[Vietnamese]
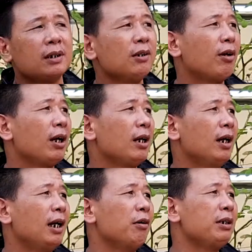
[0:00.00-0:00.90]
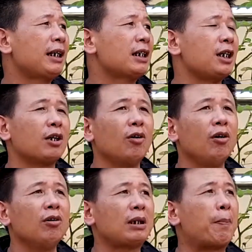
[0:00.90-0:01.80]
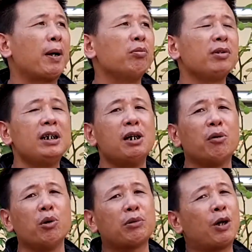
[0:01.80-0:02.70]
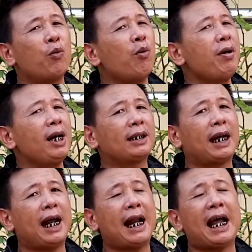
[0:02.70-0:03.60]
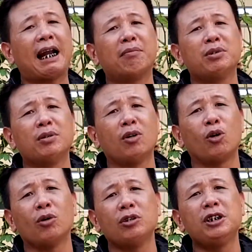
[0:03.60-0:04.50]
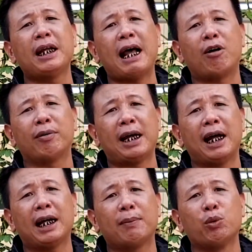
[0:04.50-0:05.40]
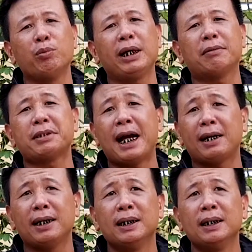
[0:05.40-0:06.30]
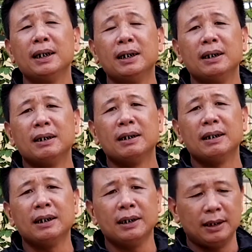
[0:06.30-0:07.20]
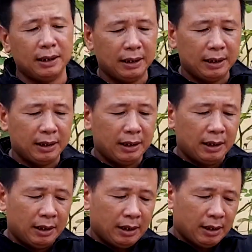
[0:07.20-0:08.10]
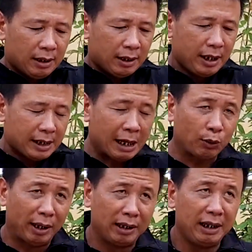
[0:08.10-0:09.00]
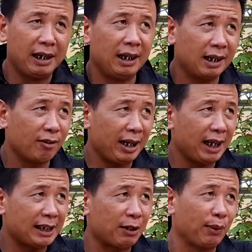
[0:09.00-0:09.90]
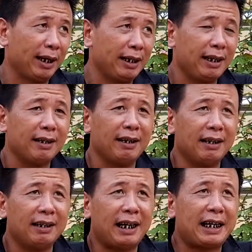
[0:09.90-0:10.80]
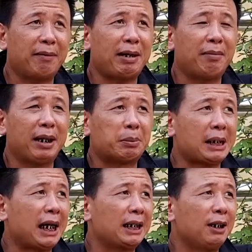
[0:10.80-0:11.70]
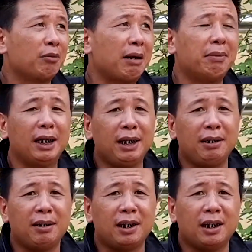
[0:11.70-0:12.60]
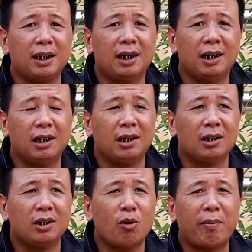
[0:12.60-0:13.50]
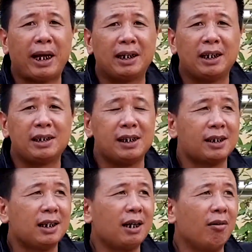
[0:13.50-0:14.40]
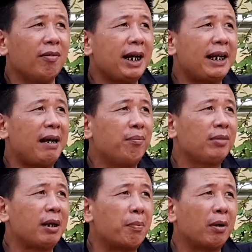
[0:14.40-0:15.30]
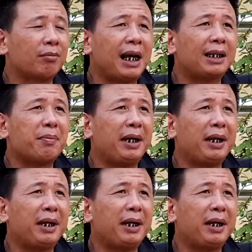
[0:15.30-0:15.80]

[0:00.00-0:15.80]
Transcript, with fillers: chứ còn à, nếu như ta chỉ có tập không thì nhiều lúc ta cũng không biết là ta đã đang làm nó như thế nào và đang làm đúng hay làm sai đó thì sang tuần thì à, có lẽ là sang tuần thì à, anh em ta mới tập sang cái động tác mới uh, hôm nay thì chỉ giới thiệu với anh em tập có động tác tiếp